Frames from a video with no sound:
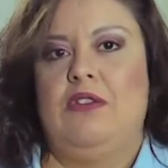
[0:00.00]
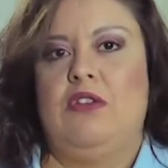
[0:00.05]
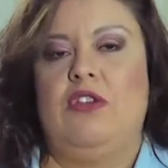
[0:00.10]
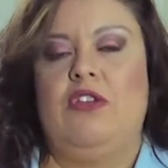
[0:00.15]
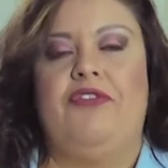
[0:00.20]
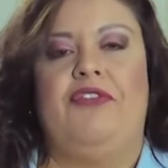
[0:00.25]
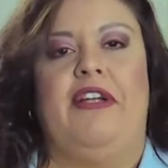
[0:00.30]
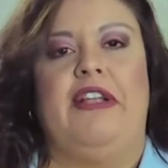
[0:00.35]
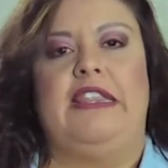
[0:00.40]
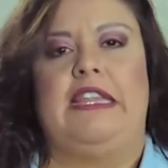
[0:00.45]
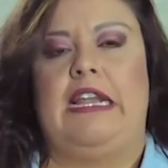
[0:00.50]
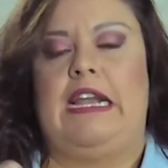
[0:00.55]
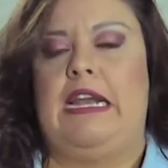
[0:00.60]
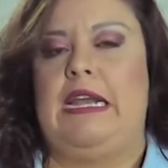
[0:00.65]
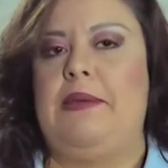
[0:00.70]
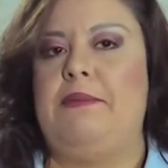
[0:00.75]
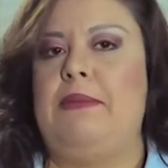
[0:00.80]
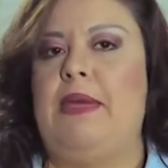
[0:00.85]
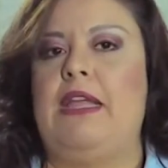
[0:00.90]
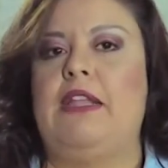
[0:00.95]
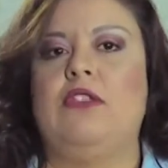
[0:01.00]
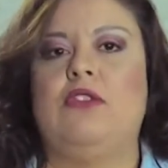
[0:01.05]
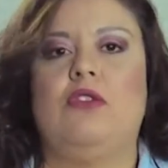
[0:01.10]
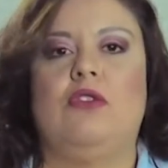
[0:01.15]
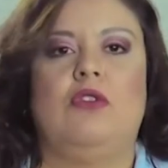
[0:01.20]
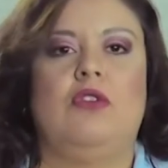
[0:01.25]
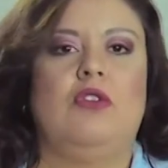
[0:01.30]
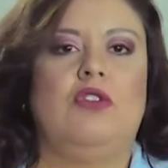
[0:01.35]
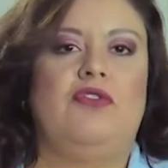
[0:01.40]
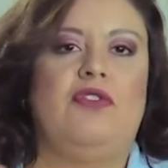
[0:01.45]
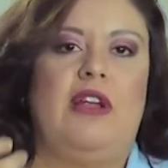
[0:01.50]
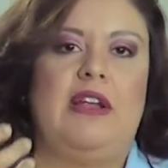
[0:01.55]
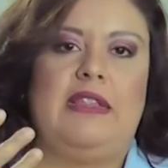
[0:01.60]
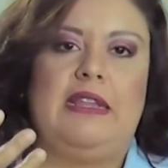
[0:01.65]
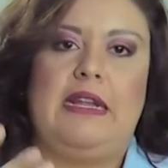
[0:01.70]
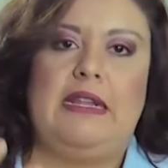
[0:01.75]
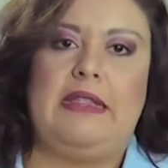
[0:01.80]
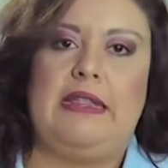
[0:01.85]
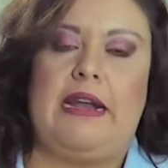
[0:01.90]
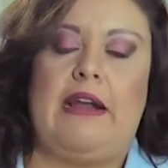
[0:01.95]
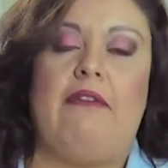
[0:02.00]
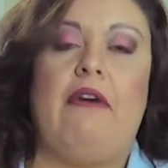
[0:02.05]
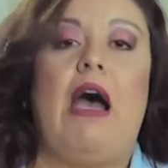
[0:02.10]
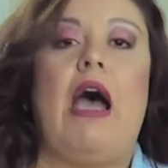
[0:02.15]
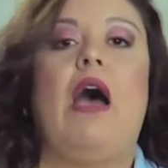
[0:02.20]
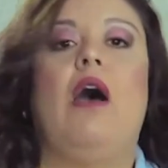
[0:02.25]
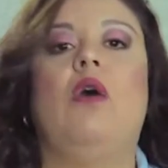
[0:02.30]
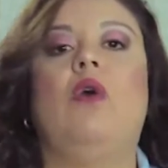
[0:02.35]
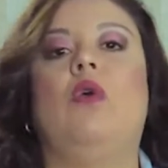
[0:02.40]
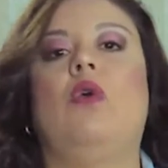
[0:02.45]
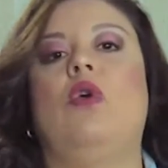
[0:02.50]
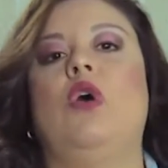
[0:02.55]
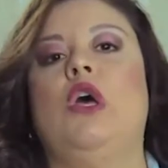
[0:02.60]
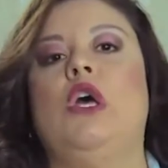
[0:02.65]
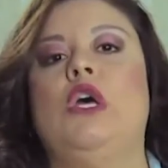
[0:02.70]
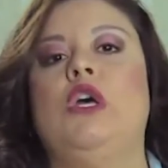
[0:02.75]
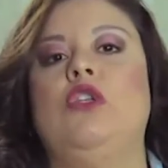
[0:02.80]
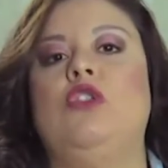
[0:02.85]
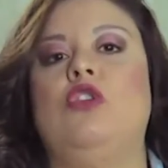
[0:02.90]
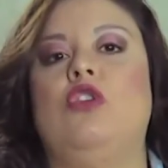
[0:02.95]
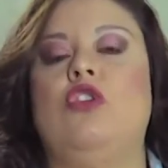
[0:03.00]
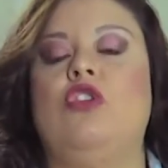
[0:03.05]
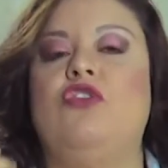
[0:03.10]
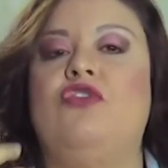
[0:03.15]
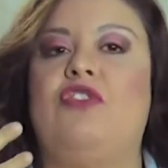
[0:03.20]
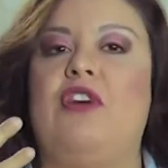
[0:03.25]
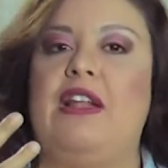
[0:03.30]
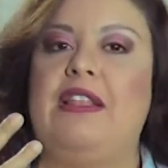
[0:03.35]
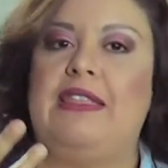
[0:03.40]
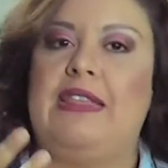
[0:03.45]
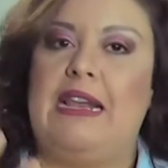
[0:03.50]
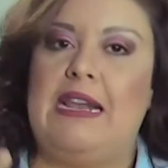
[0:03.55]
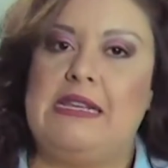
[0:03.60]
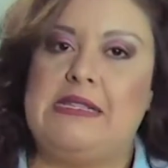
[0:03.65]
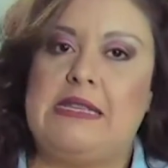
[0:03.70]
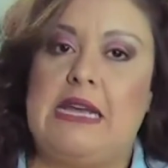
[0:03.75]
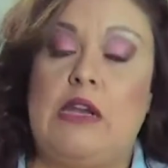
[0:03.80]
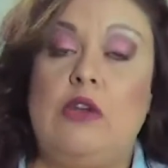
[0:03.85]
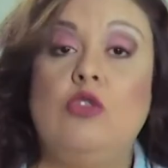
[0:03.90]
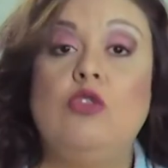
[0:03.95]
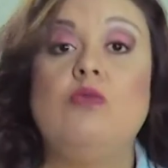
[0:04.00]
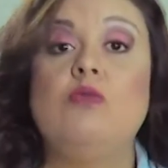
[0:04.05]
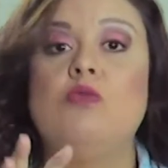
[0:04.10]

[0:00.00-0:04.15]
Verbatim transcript: No nos falta el alimento, no nos falta el trabajo, no nos falta la salud.